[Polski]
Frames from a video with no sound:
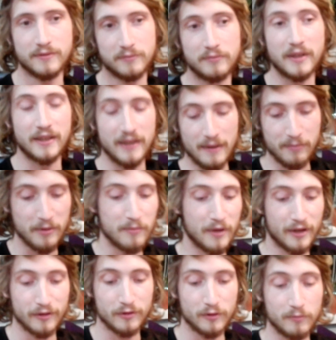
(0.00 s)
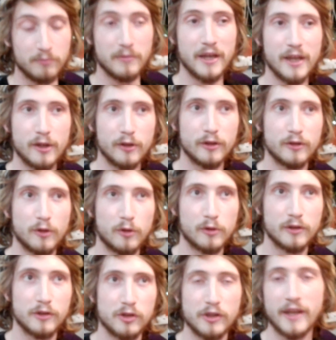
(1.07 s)
najlepiej mery
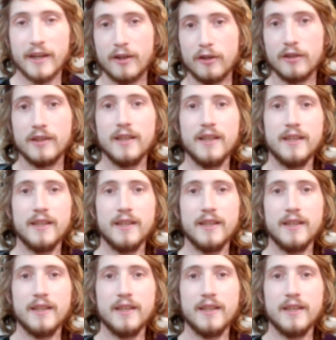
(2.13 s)
merytorycznego,